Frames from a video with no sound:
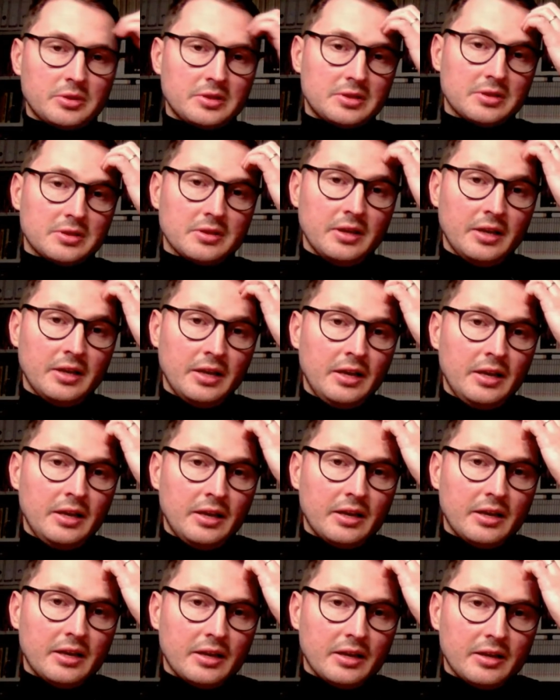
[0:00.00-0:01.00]
łódcy
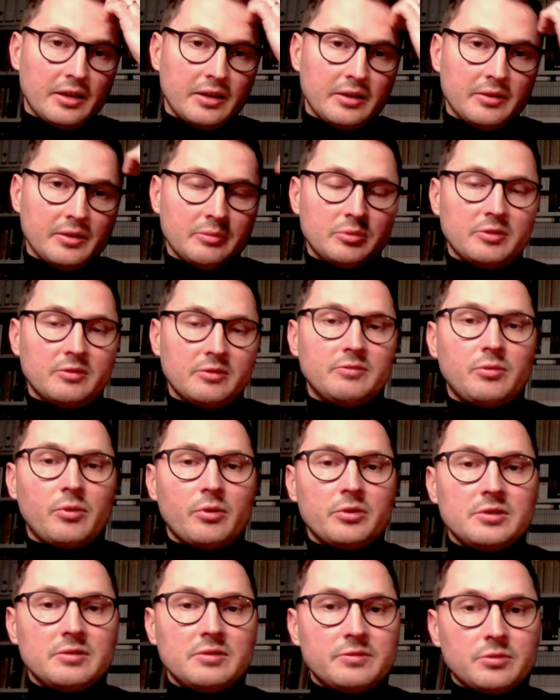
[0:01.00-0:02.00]
w
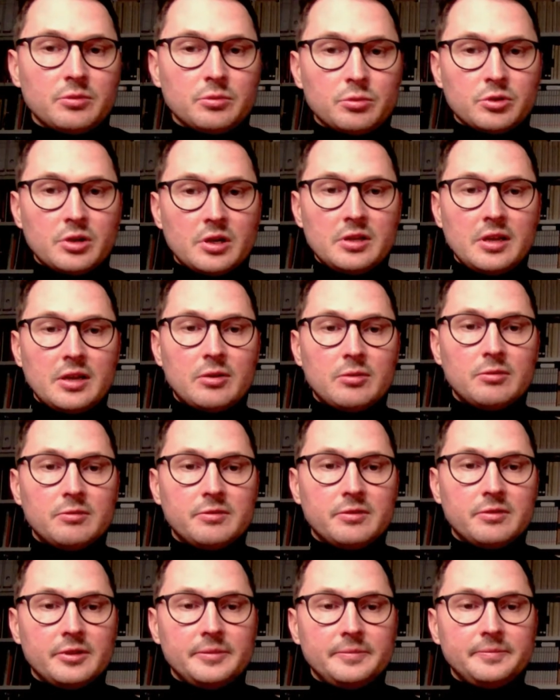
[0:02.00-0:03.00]
Łodzi wśród
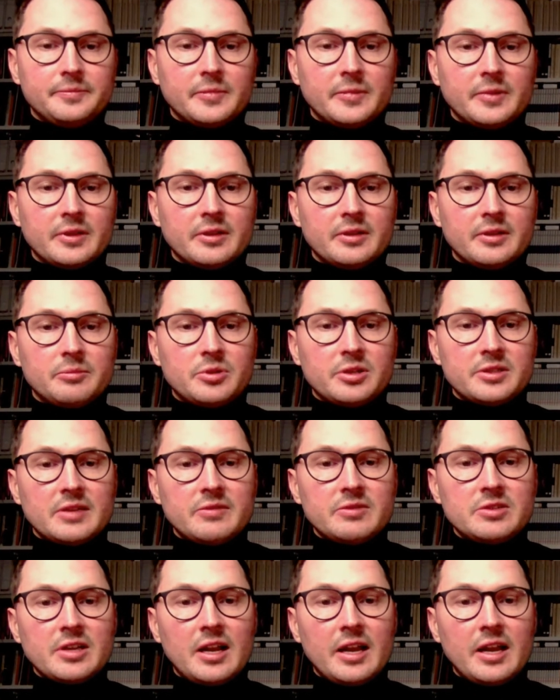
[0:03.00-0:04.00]
urzędników
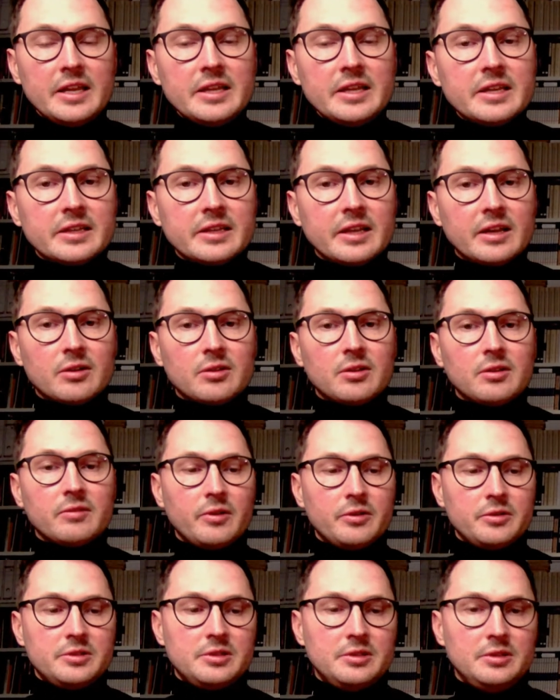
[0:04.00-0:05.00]
przedstawiciele innych
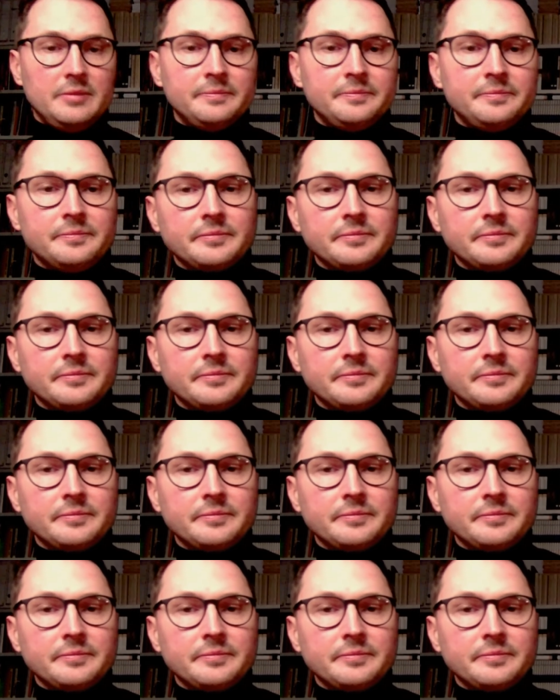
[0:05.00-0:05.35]
narodowości.